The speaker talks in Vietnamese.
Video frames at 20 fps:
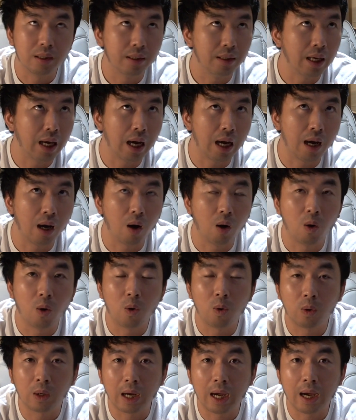ya
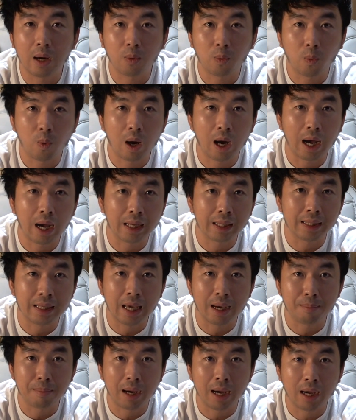Ogawa
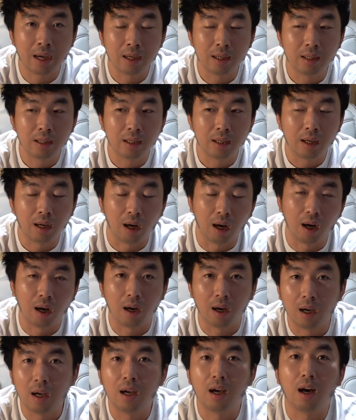Yama
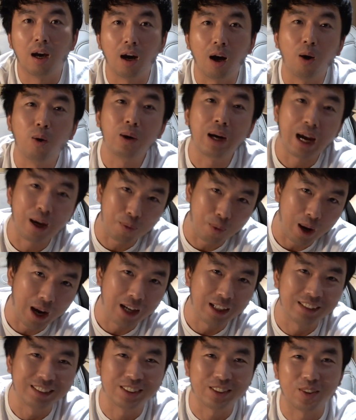uh, Ogawa
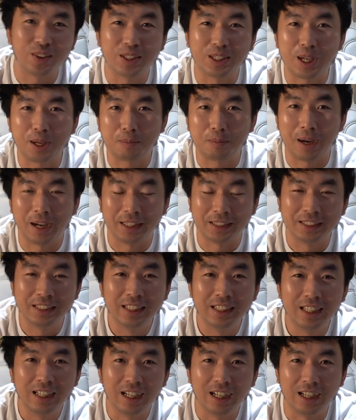sorry các bạn
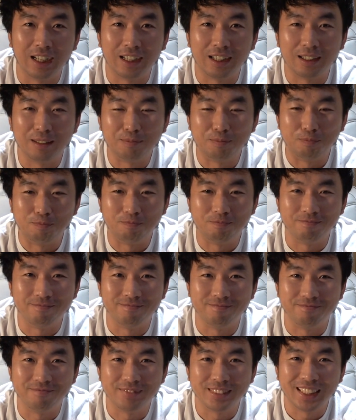um,
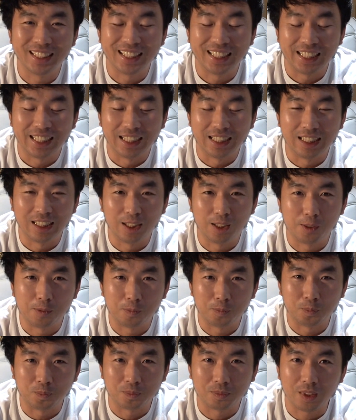
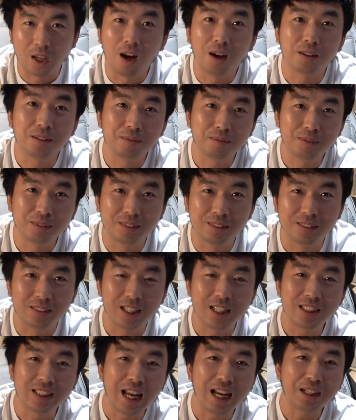um,
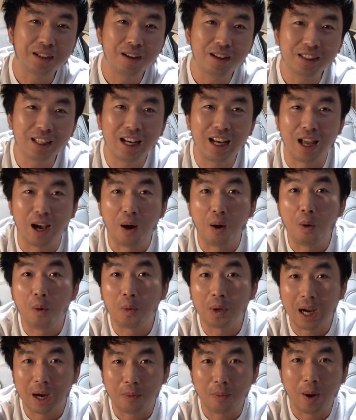chính xác nó tên là
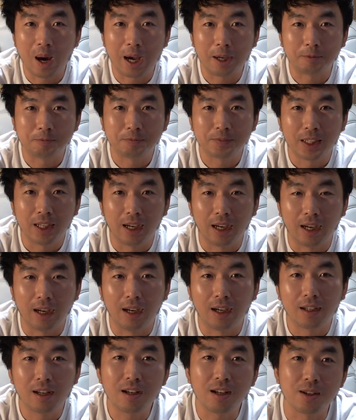Ogawa uh,
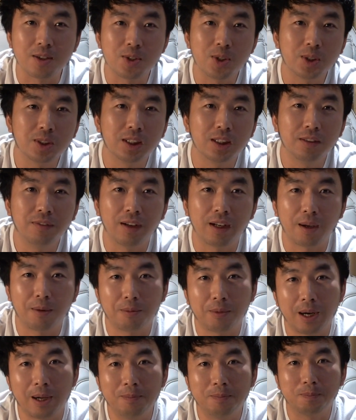nó được xuất xứ và là
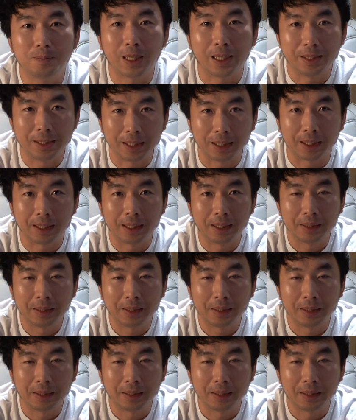ráp tại Nhật